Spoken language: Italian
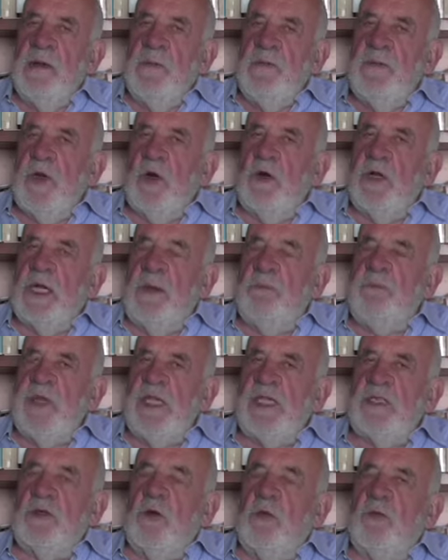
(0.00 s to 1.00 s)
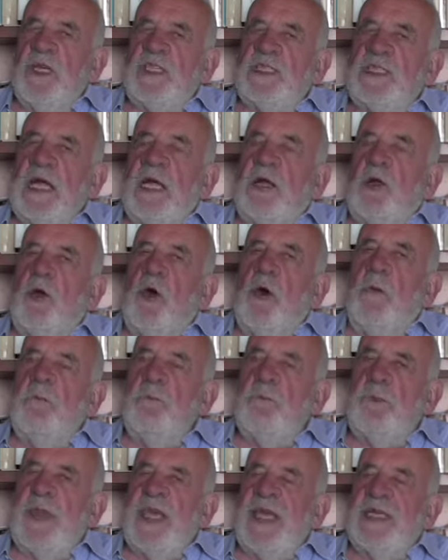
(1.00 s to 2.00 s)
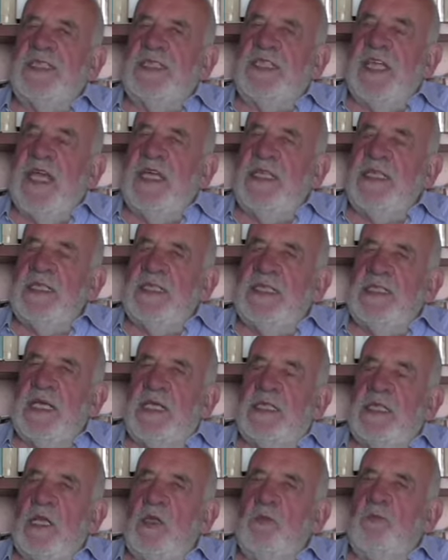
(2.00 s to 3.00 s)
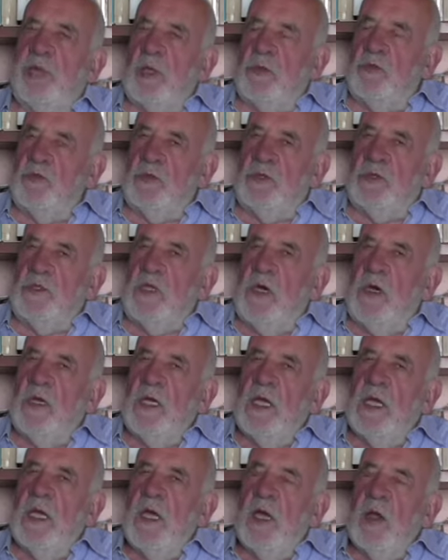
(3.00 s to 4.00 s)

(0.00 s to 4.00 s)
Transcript: non capisco questa compiacenza nel brutto,